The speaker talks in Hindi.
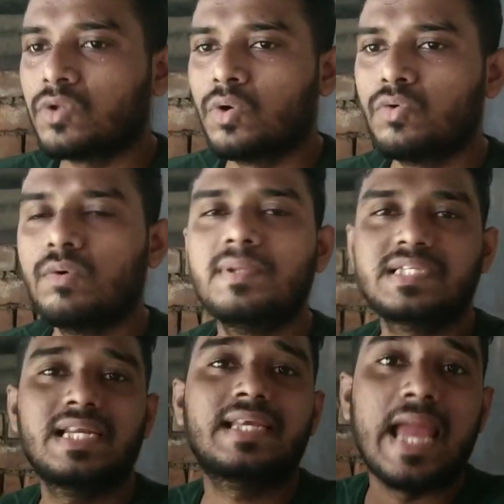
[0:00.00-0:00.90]
तो वो
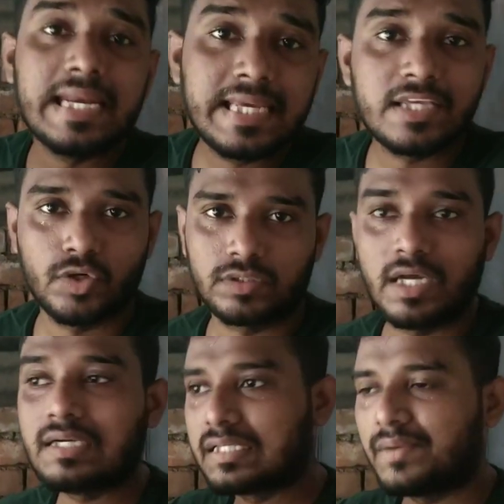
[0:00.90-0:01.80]
बेसिकली कैरी केज
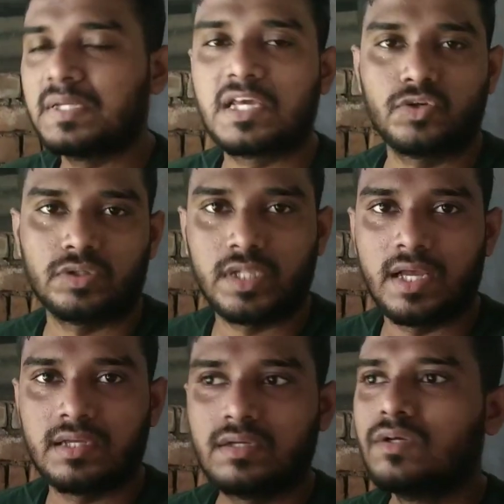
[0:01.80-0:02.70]
होता है ट्रैवल केज
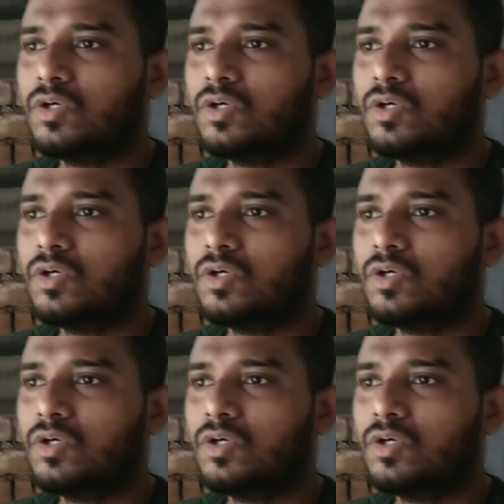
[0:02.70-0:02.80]
होता है